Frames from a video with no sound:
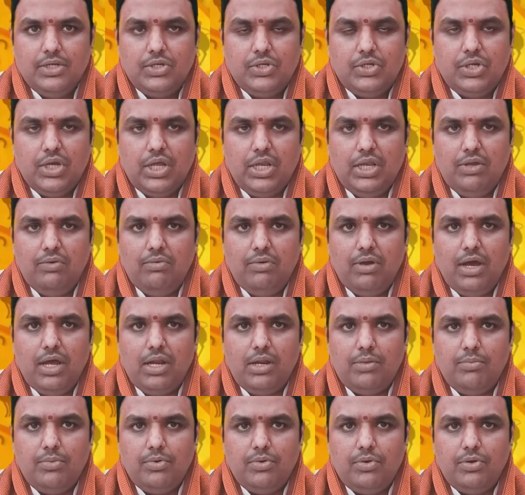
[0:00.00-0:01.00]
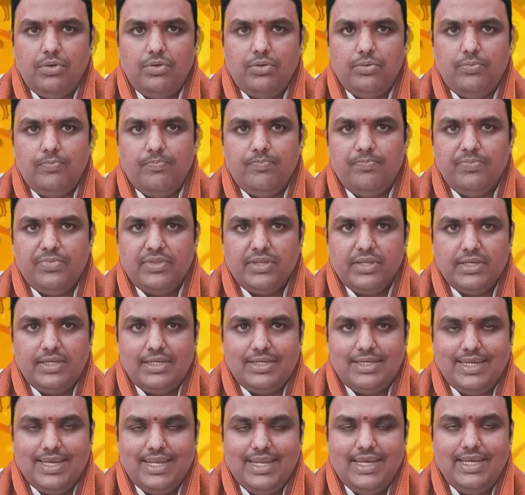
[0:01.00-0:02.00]
శనివారం రోజు
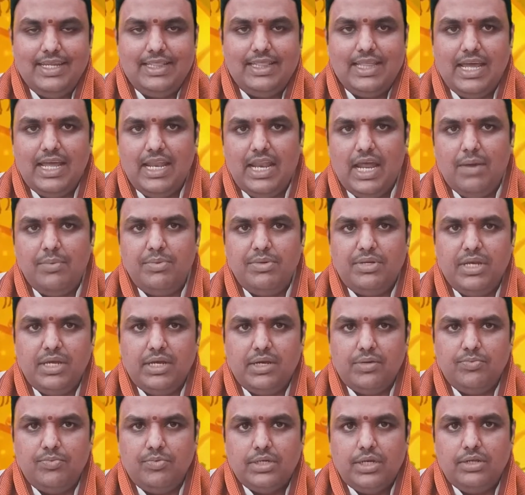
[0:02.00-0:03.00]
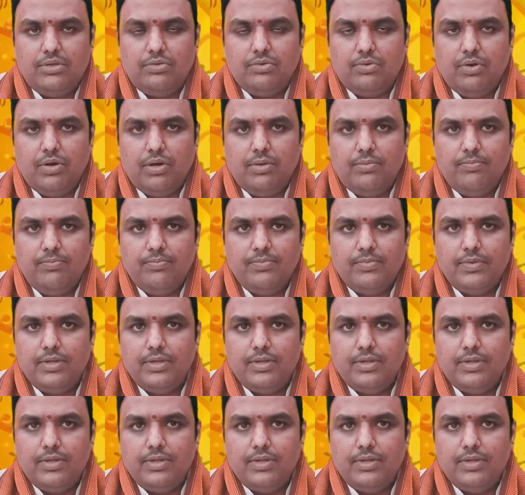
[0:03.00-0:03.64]
శనికి తైలాభిషేకం చేసుకోవడం